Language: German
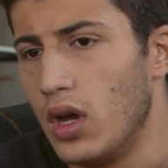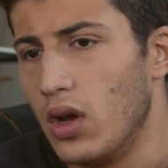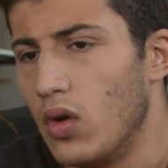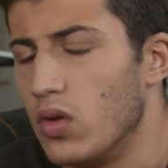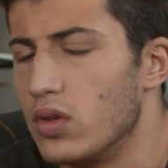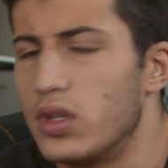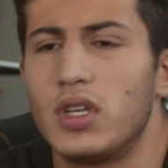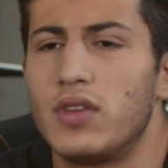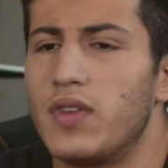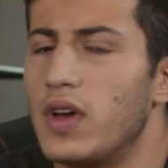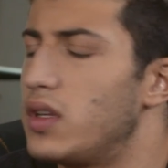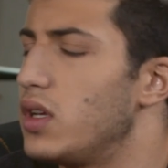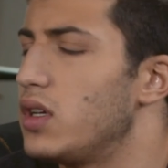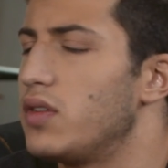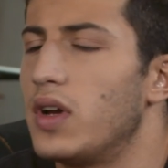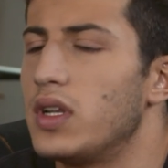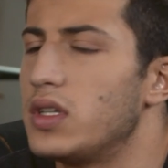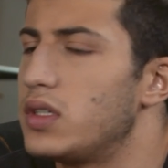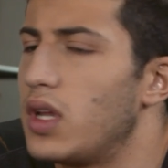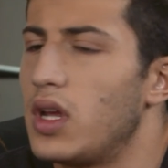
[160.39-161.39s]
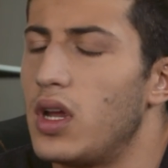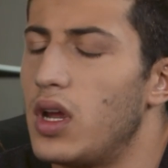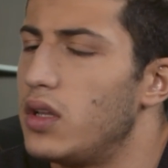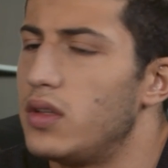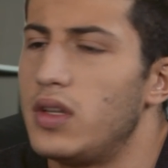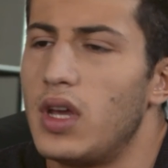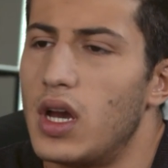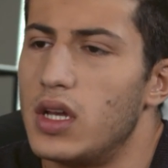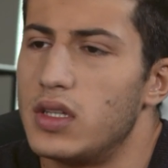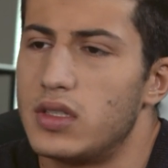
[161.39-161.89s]
Und ich wette, ich war nicht
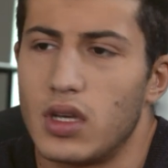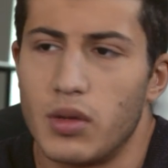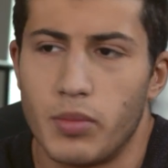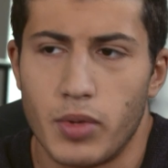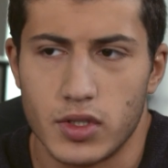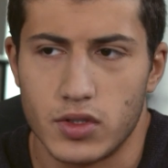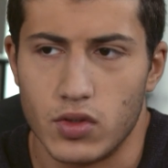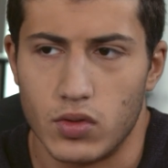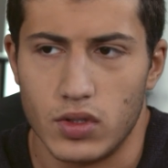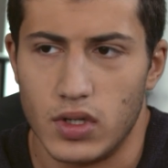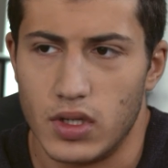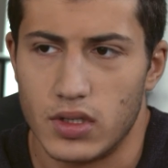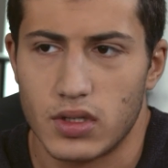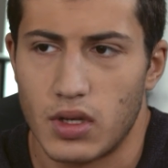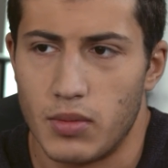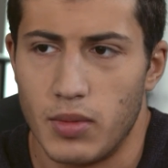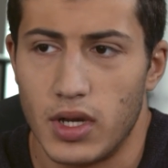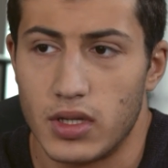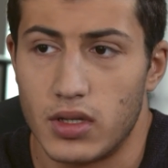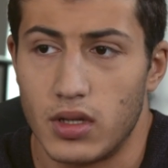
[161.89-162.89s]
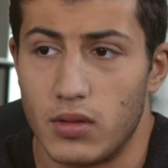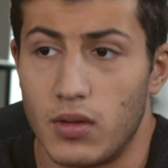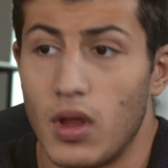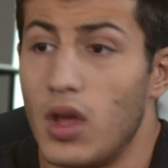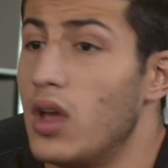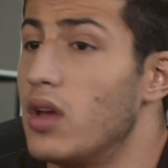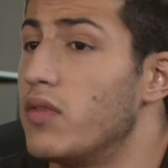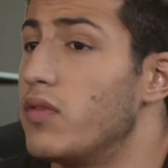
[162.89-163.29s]
die einzige Person, die das gemacht hat.